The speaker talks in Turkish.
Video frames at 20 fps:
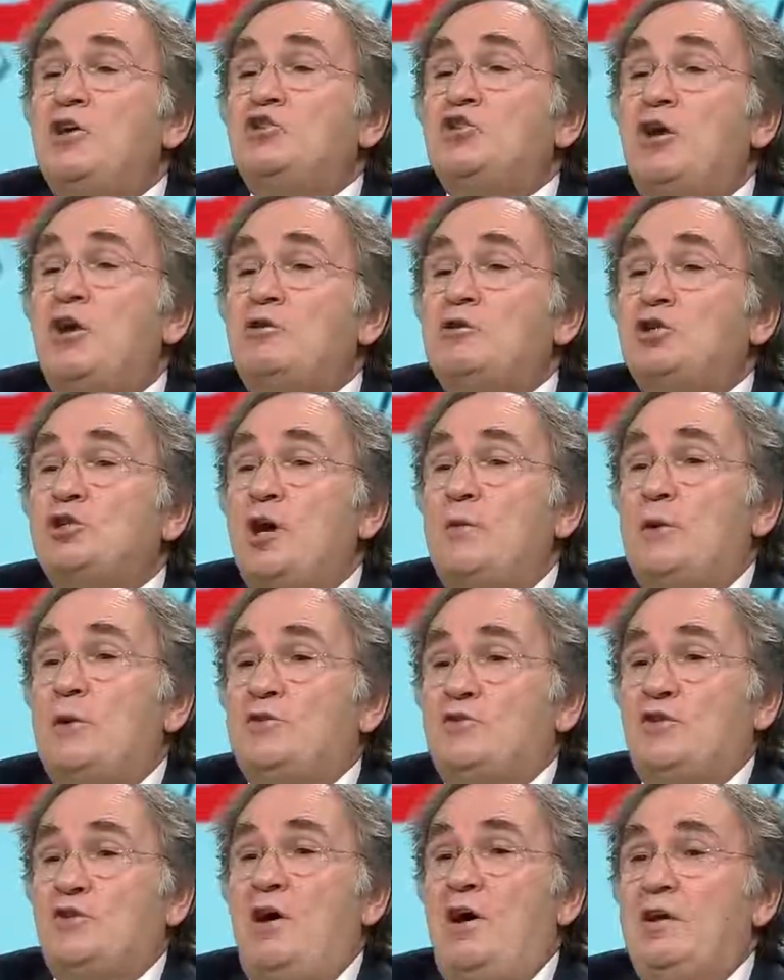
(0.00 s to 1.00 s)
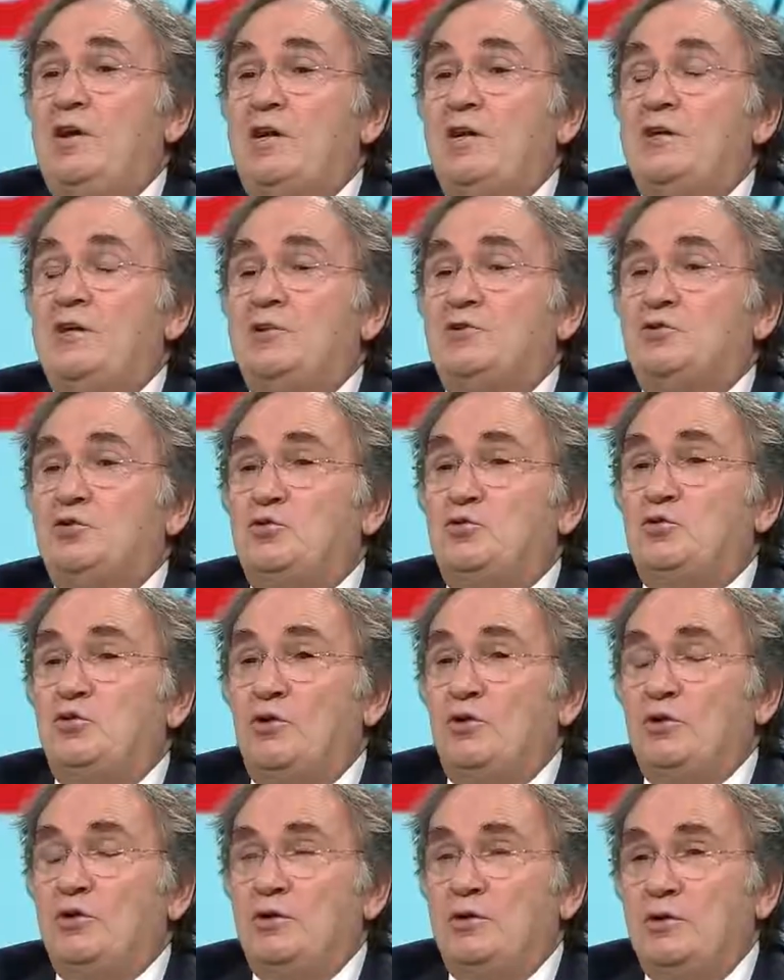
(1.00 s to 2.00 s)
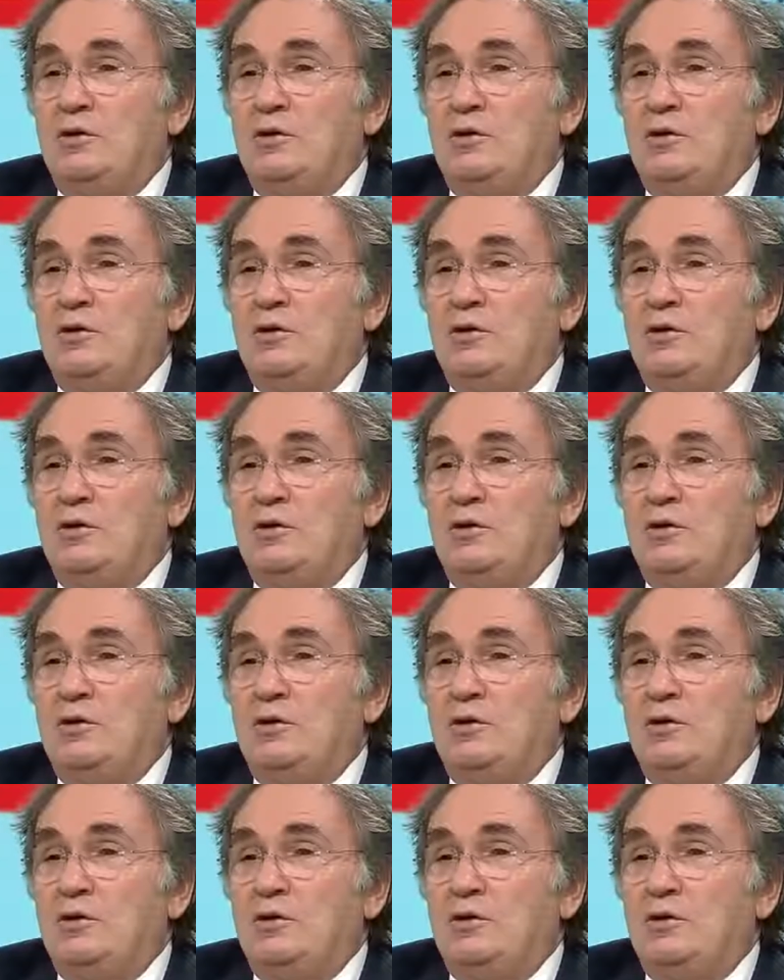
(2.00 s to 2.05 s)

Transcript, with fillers: çalışamaz hale getiriyor.